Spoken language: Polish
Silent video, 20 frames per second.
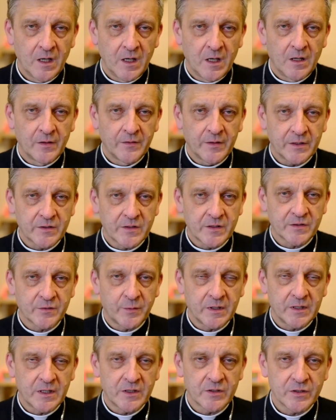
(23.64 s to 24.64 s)
Tak się
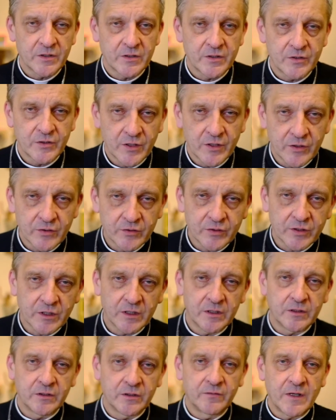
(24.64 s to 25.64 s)
składa, że dzisiejsze
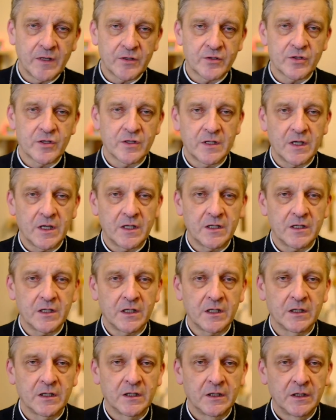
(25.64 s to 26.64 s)
dwa
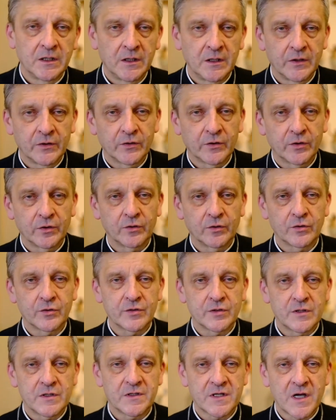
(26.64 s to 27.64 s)
czytania to
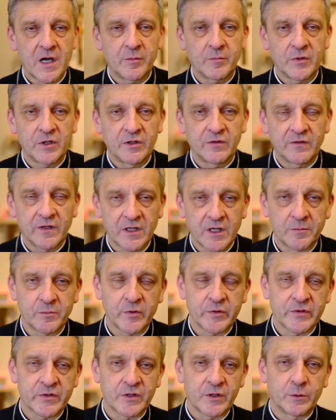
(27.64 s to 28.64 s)
ci sami dwaj
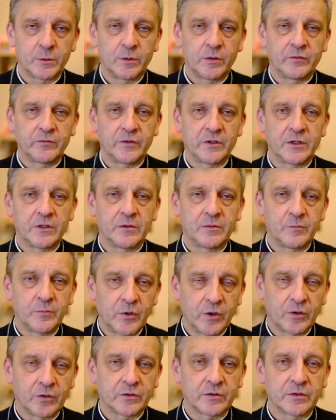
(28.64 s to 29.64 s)
apostołowie,
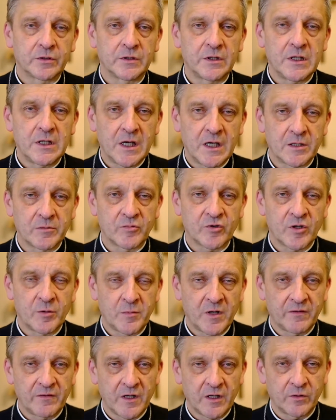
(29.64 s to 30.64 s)
Piotr i Jan,
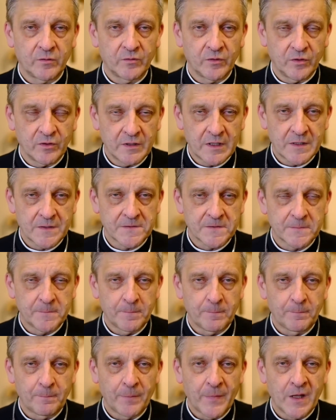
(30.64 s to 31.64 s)
przemawiają do nas.
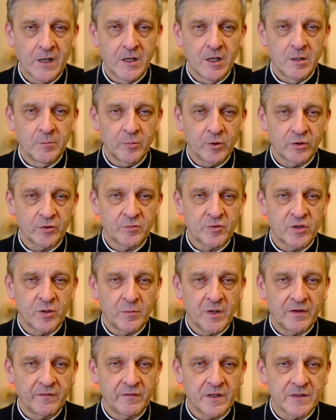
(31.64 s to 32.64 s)
Piotr
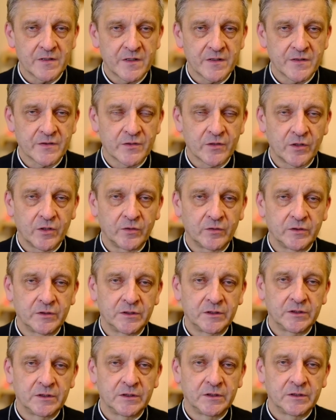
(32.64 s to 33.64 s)
przemawia ze
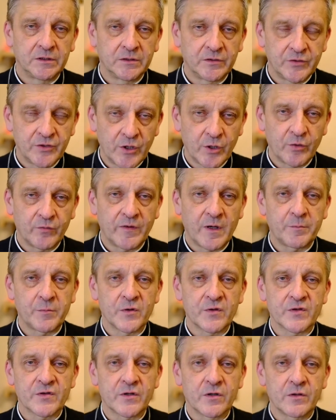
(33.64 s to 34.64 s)
strony dziejów
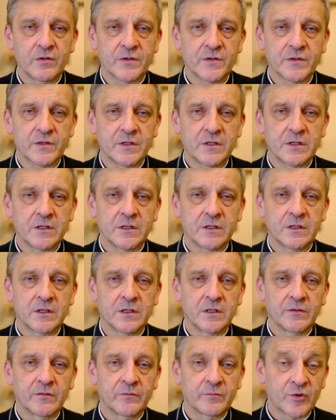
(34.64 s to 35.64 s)
apostolskich,
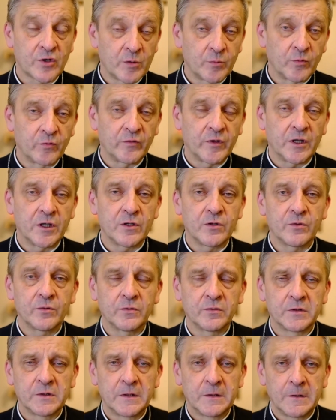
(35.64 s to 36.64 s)
przemówieniu,
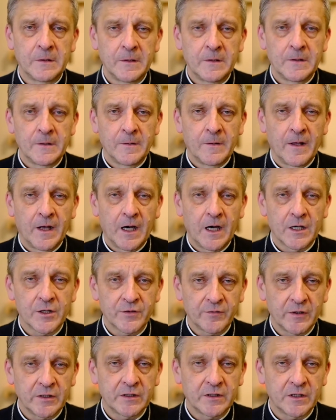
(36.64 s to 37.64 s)
a
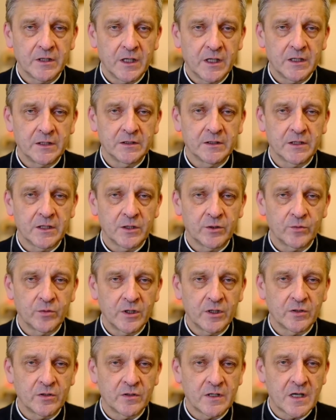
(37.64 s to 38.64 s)
święty Jan kieruje
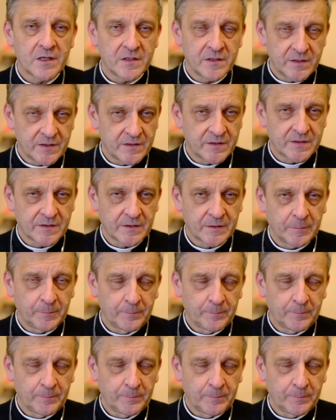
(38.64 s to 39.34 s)
do nas list.